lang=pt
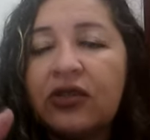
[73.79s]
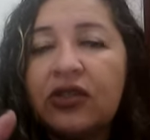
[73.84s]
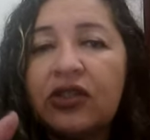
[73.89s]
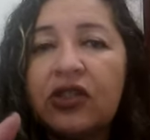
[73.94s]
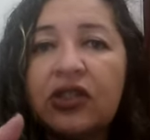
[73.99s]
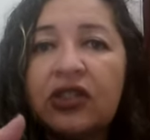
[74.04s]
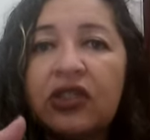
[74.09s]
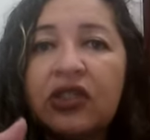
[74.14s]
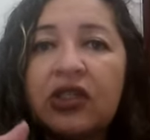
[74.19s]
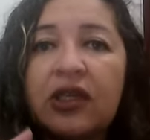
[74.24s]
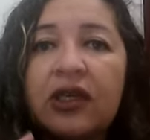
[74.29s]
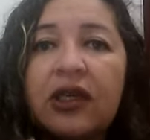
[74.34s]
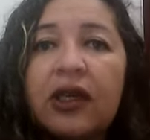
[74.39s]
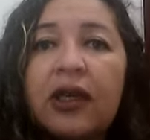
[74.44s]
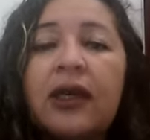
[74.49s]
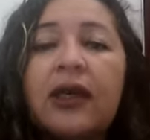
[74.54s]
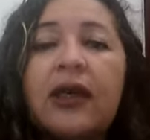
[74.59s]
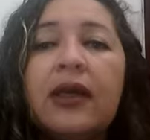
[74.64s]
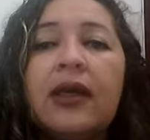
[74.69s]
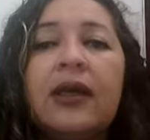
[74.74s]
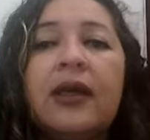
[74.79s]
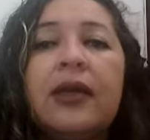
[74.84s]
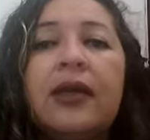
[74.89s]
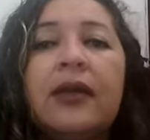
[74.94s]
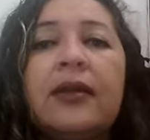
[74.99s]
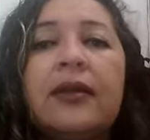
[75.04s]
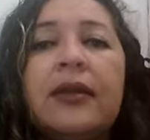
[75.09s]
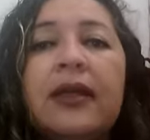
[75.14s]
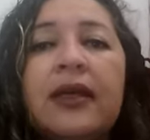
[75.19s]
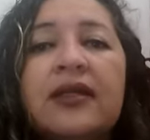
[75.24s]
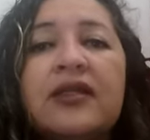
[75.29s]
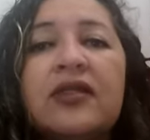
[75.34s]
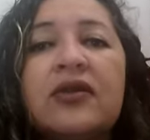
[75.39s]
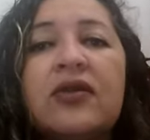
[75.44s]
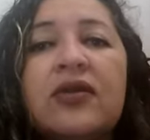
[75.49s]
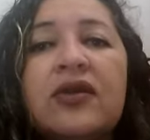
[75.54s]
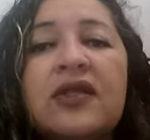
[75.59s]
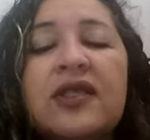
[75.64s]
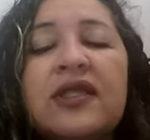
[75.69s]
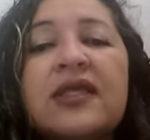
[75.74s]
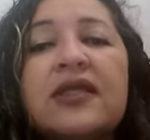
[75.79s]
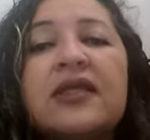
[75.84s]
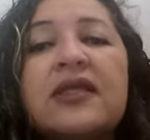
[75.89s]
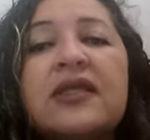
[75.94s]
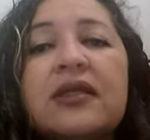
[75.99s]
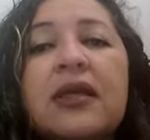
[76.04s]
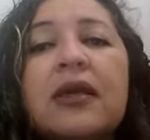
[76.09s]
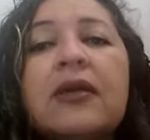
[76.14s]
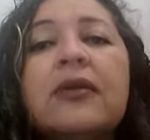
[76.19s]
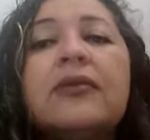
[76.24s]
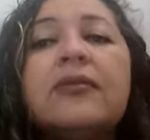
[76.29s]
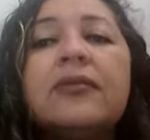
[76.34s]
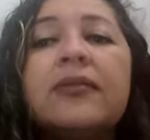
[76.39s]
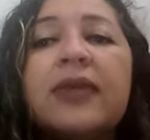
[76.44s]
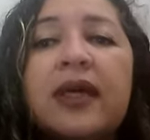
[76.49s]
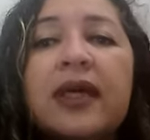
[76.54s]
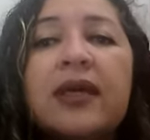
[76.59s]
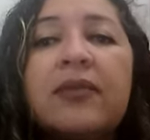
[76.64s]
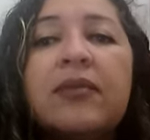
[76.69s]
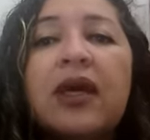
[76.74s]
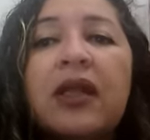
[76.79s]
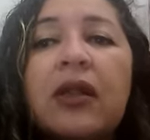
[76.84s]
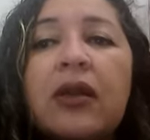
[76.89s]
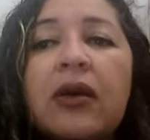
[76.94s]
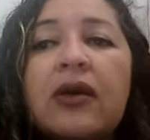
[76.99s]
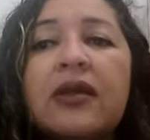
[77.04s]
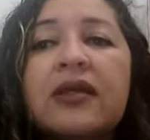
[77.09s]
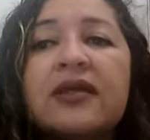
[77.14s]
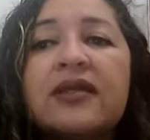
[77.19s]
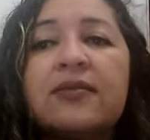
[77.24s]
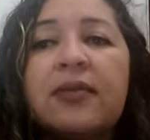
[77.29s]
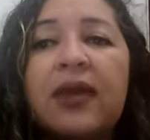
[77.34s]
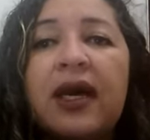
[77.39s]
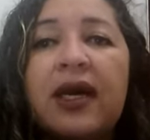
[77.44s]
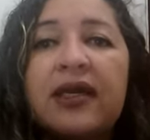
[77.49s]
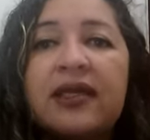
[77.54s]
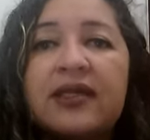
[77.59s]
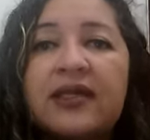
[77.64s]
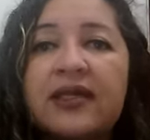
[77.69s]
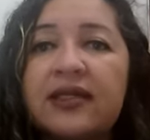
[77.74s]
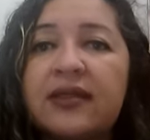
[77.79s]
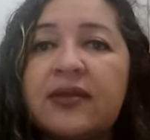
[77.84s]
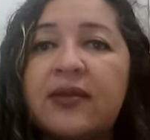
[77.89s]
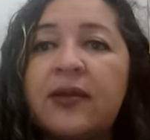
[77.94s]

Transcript: Hoje em dia, né, as coisas estão bem melhores, mas